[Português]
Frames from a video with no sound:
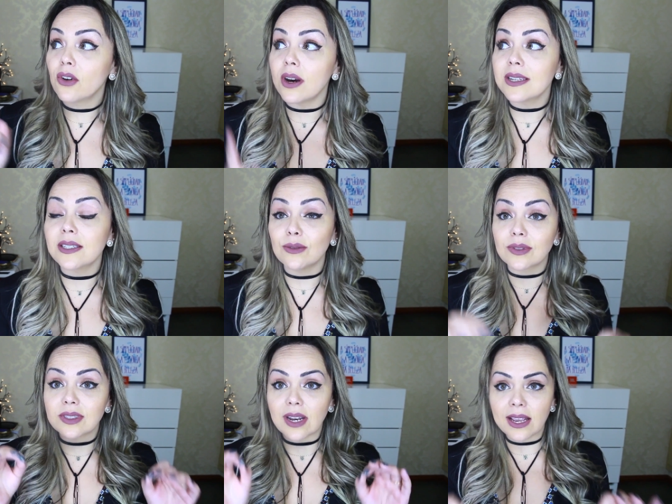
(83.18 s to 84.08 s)
Agora
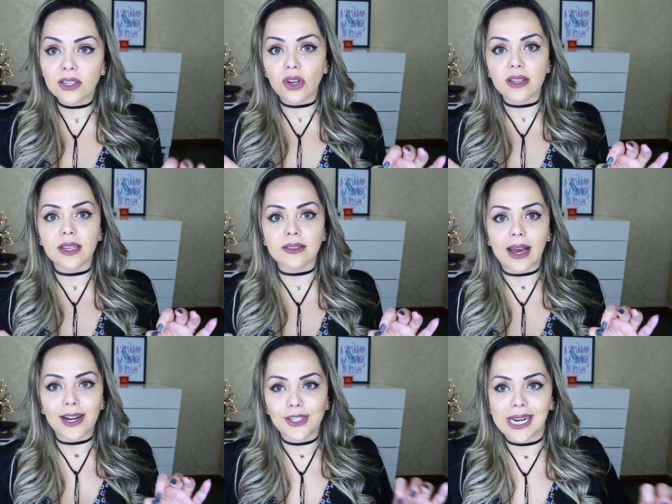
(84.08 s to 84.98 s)
são 3 horas da
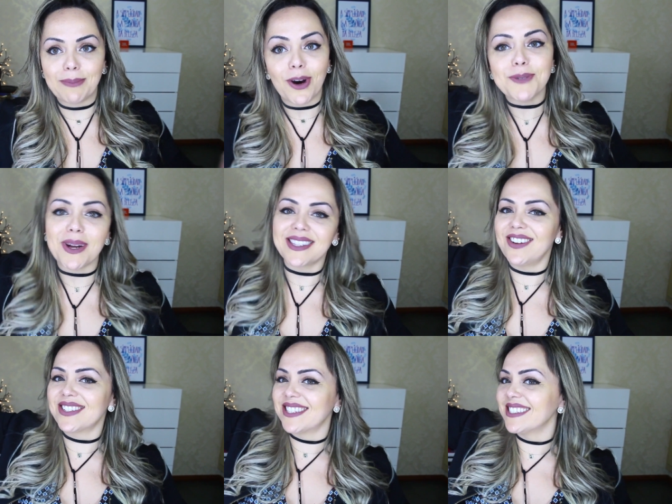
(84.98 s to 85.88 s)
tarde, acabou de
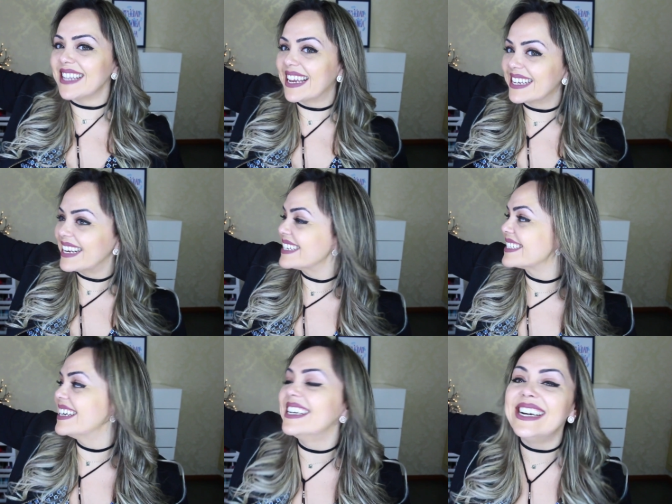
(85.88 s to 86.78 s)
bater o sino da
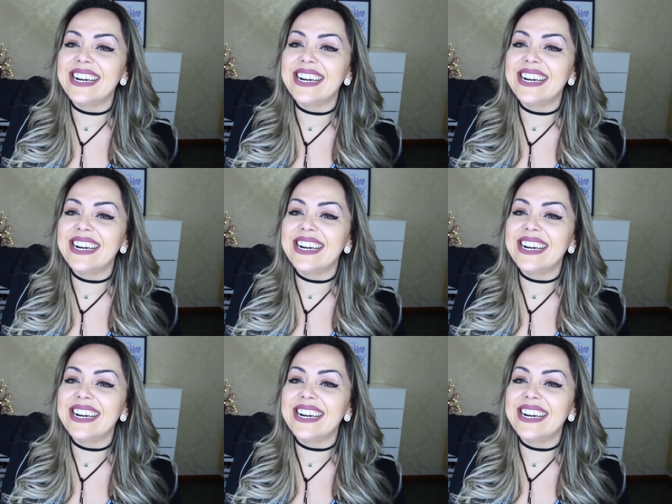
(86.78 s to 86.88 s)
igreja.